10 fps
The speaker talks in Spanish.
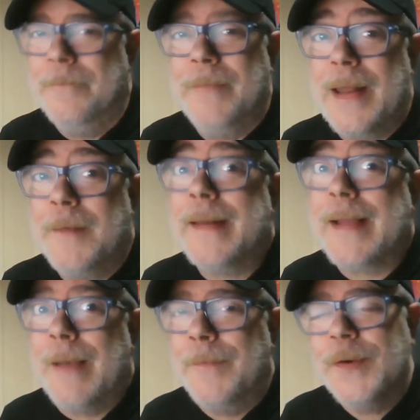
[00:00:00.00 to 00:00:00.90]
van a haber
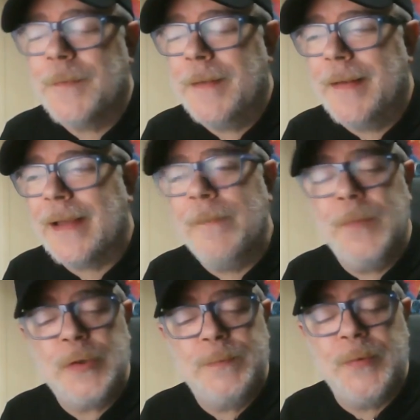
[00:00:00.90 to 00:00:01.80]
cambios, van a haber
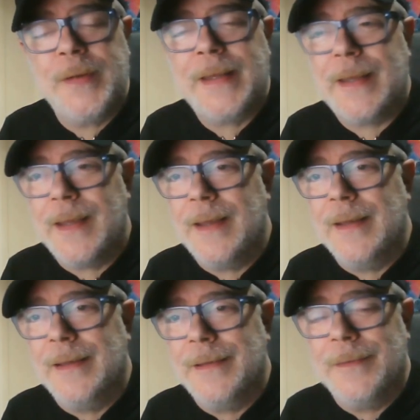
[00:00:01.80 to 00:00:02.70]
cambios porque
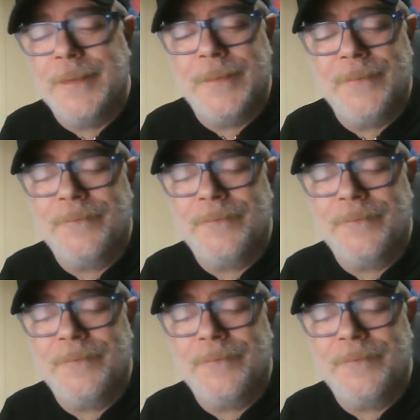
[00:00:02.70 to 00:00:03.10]
eh,